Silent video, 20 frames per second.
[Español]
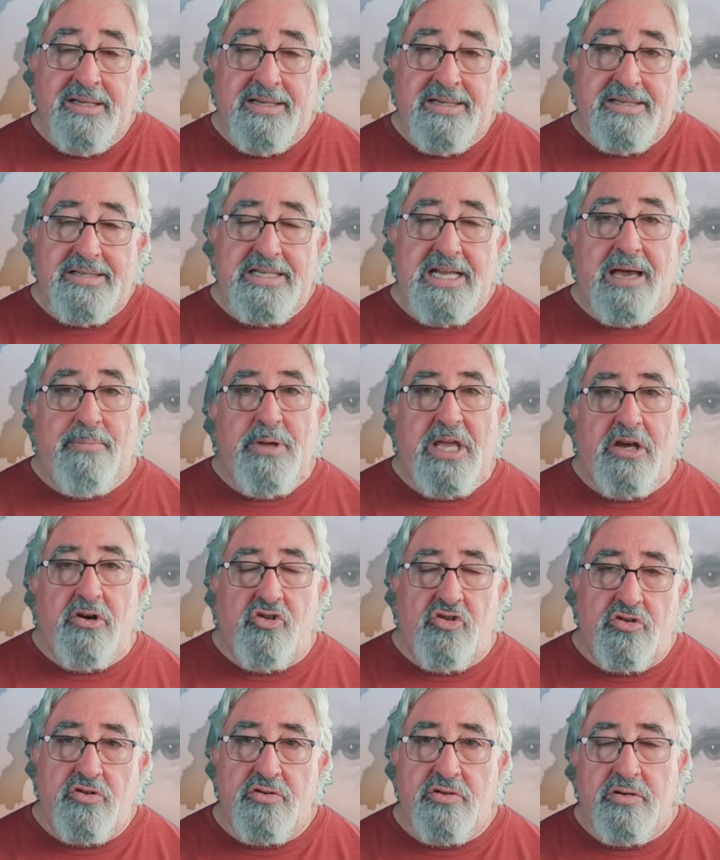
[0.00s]
Sí,
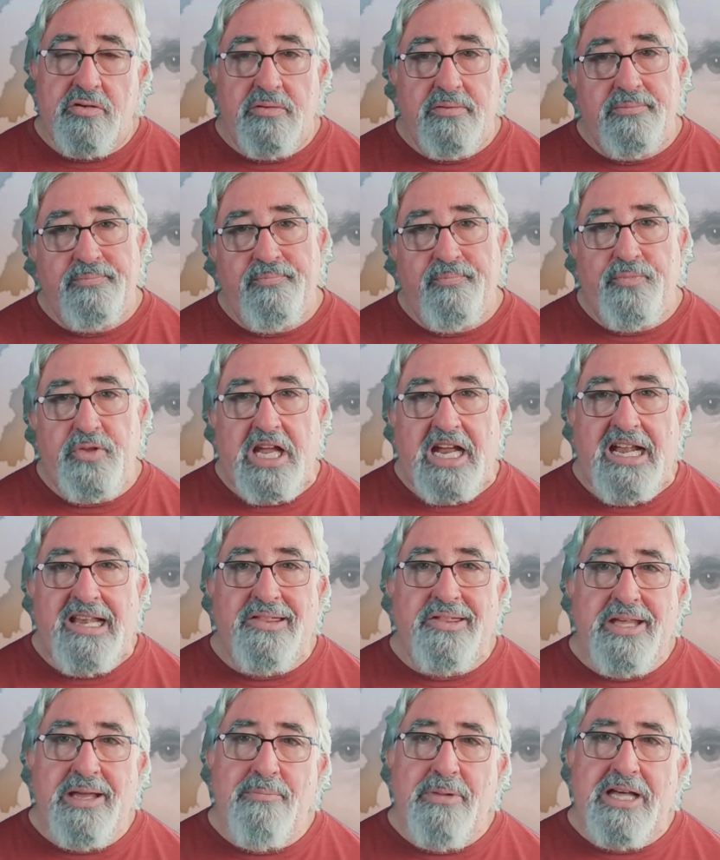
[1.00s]
amigos,
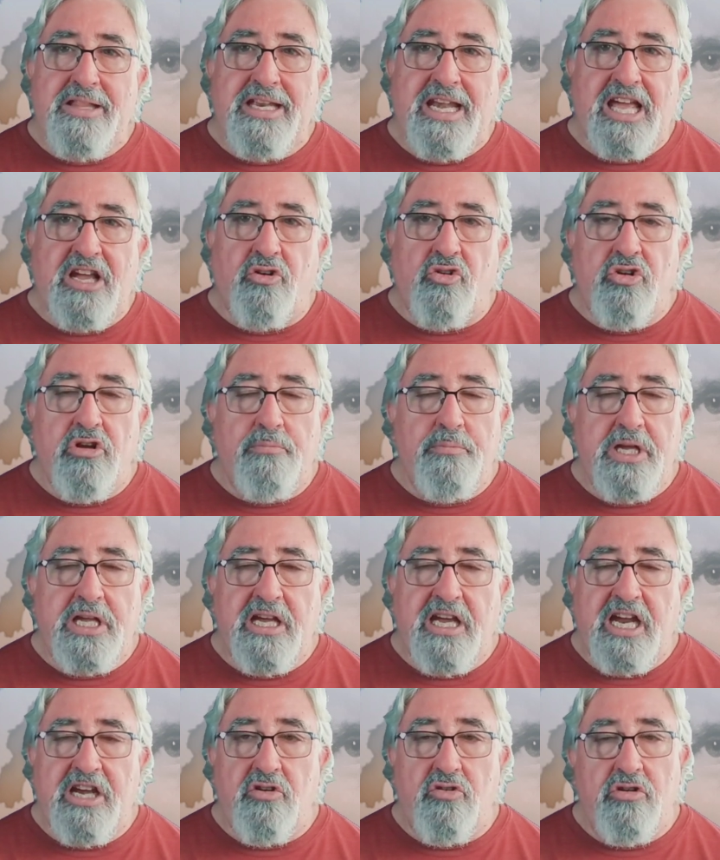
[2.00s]
el tema de la
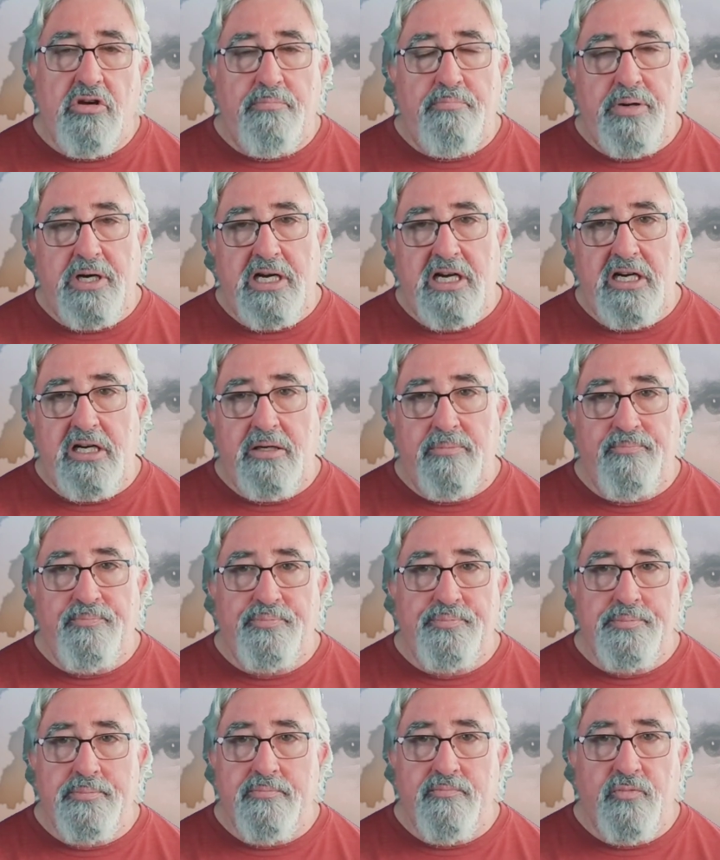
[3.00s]
economía en Europa
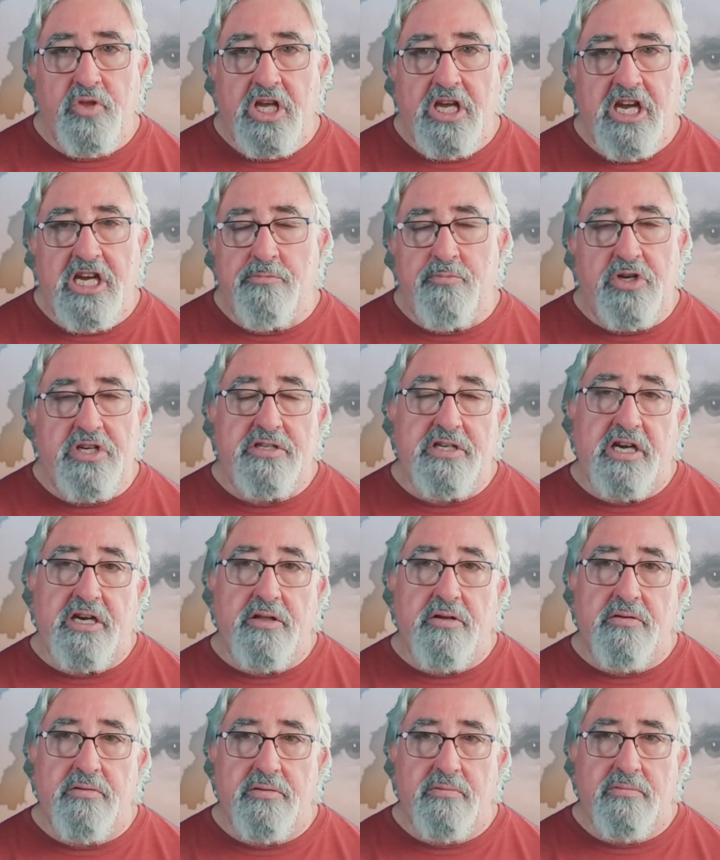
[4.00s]
es muy
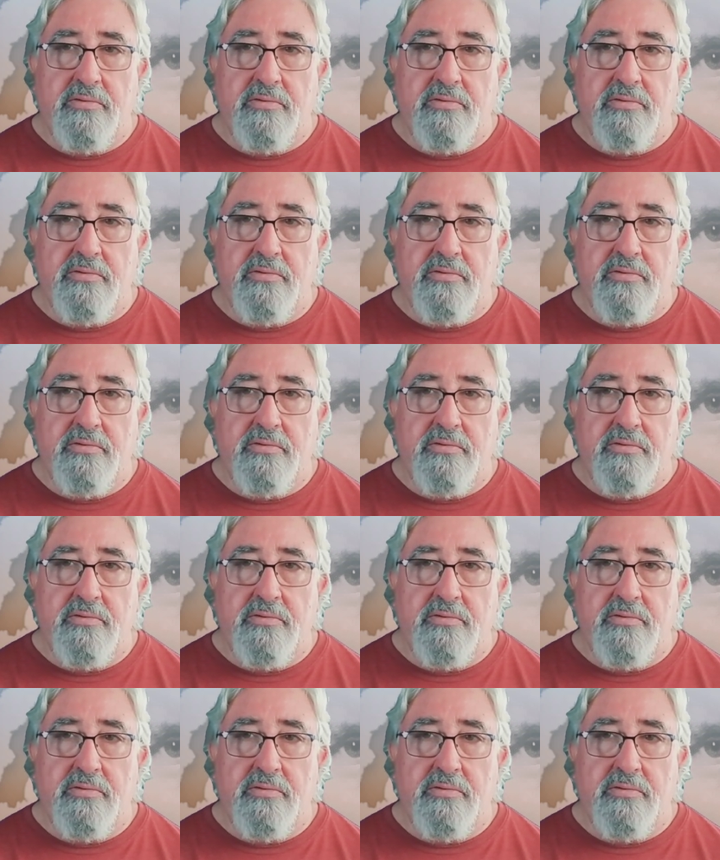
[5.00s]
serio.